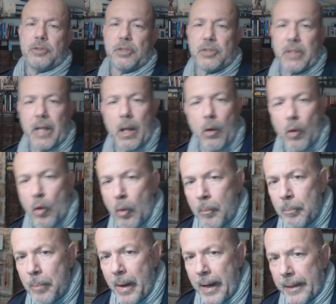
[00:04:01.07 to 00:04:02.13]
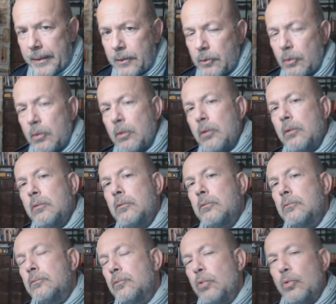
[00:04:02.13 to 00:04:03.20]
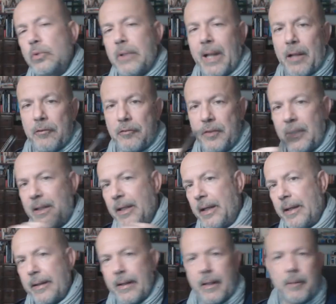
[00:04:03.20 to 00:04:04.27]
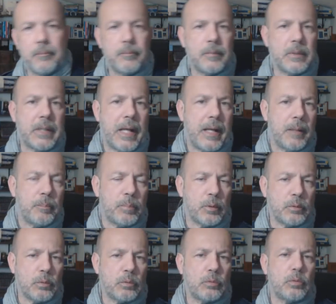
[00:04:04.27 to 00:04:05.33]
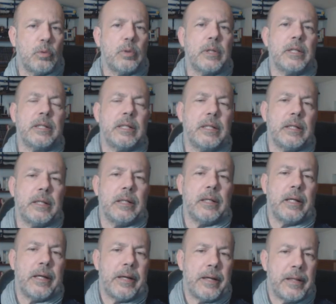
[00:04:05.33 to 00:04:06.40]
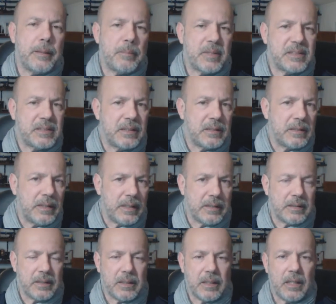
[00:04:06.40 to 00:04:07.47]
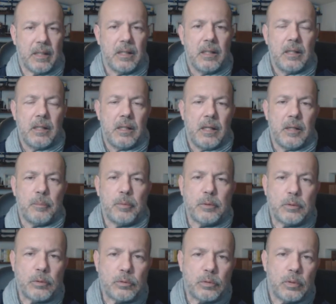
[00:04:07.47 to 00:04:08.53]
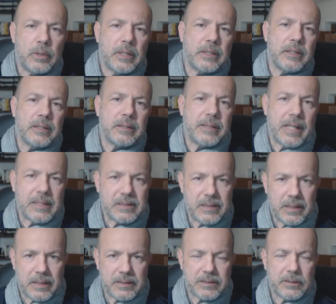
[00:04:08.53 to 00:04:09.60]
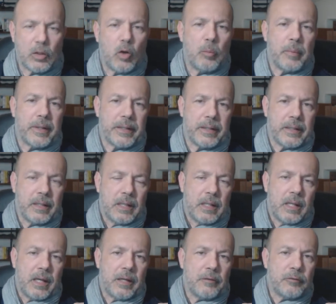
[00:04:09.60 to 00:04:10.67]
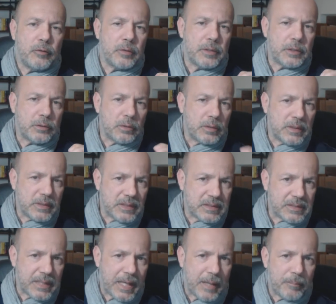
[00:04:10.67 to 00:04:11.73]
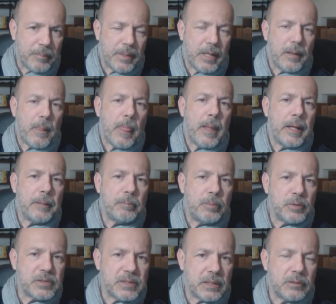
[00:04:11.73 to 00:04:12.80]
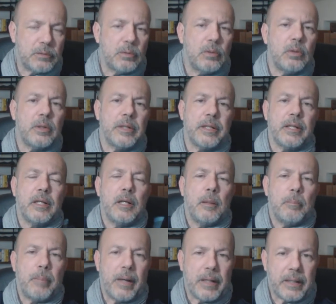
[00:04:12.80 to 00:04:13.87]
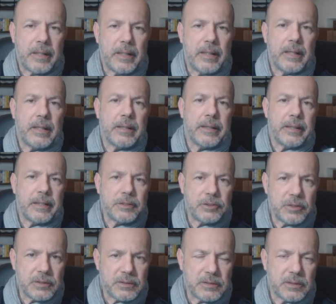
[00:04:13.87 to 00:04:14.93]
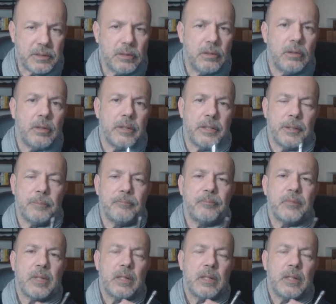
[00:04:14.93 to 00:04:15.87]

ci sarà un comparto, tutta la filiera, dal produttore di erba sintetica al produttore di intasi da stomari, ai fornitori di sabbia, ai posatori, panchine, recinzioni,